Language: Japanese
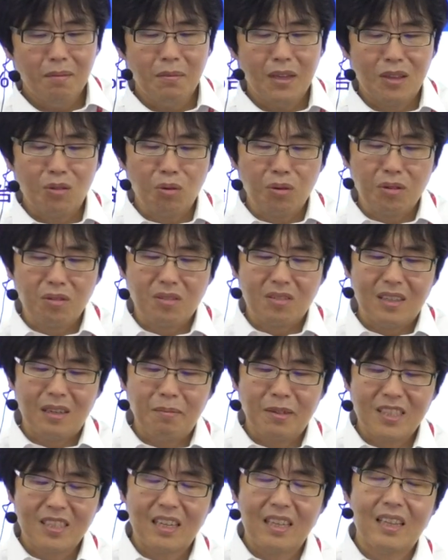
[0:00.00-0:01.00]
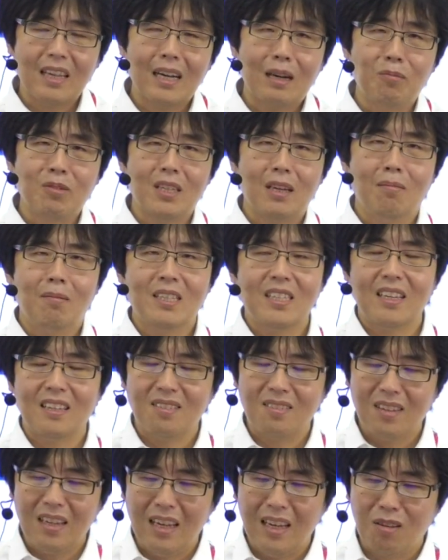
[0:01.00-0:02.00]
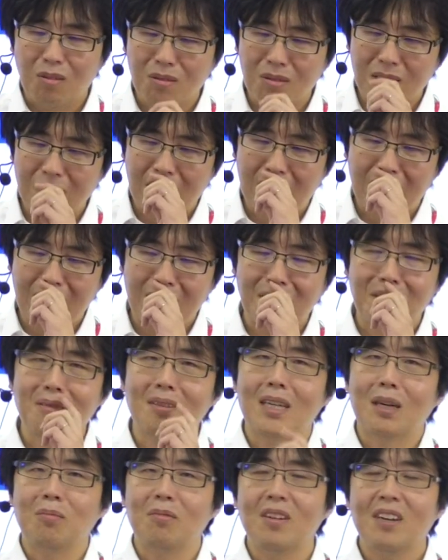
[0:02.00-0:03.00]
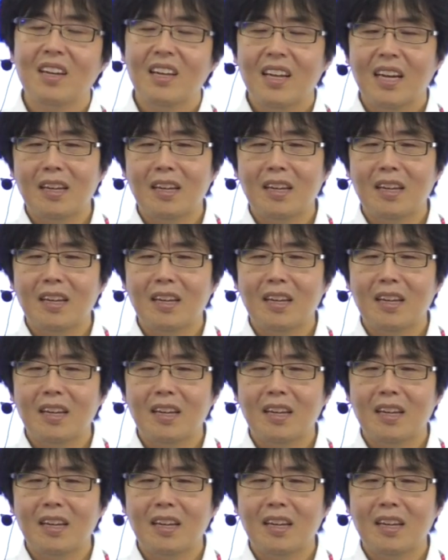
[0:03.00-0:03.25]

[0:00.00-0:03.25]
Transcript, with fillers: まあ、当局が見つけたかもしれませんのでひょっとして変えてくるかも